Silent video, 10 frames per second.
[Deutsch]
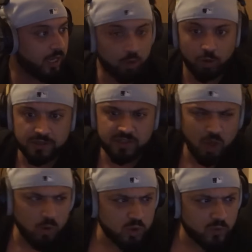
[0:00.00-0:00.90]
Er konnte sich
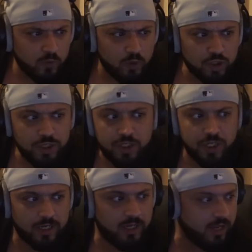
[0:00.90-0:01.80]
ausführlich nicht
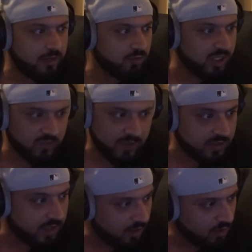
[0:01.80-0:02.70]
erklären und deswegen
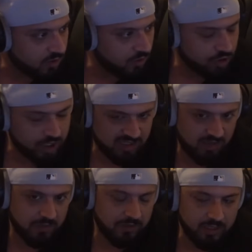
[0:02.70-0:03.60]
ist er raus. Und ich dachte
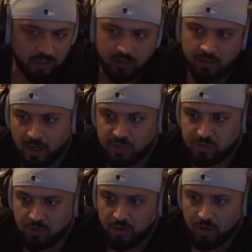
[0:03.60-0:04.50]
mir, Dicker,
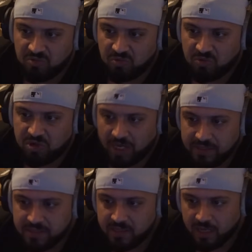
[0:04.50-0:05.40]
also du
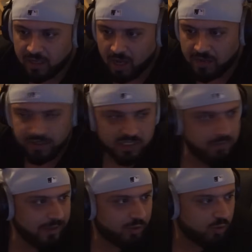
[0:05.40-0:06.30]
kannst ja gar nichts
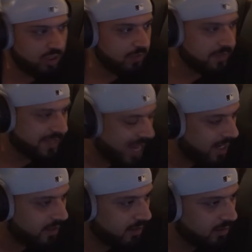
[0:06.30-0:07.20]
mehr zu ihm
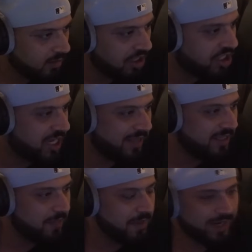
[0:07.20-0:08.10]
sagen ich kann
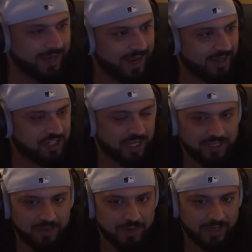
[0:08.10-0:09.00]
dem ja gar, ich kann
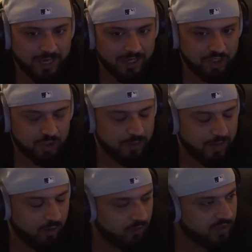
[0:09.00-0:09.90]
dem ja gar nicht
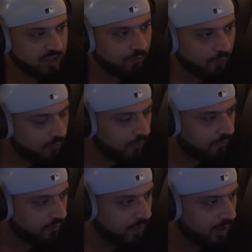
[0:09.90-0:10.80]
mehr irgendwelche
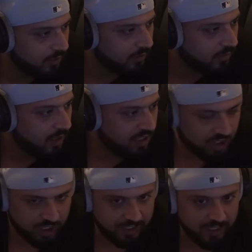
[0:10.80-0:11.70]
Vorwürfe machen. Ja, ich
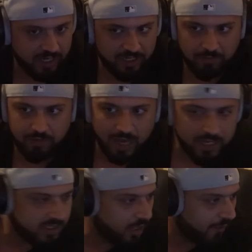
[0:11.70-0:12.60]
kann ja keinem
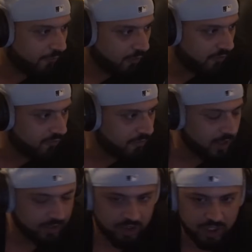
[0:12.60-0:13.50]
Gazi einen Vorwurf
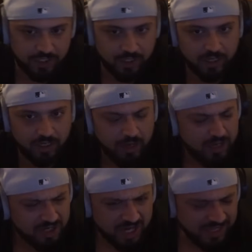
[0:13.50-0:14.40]
machen. Ich kann ja keine,
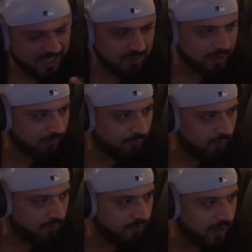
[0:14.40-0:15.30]
ich kann da niemanden
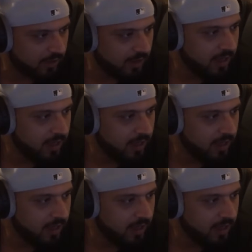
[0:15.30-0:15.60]
Vorwurf machen.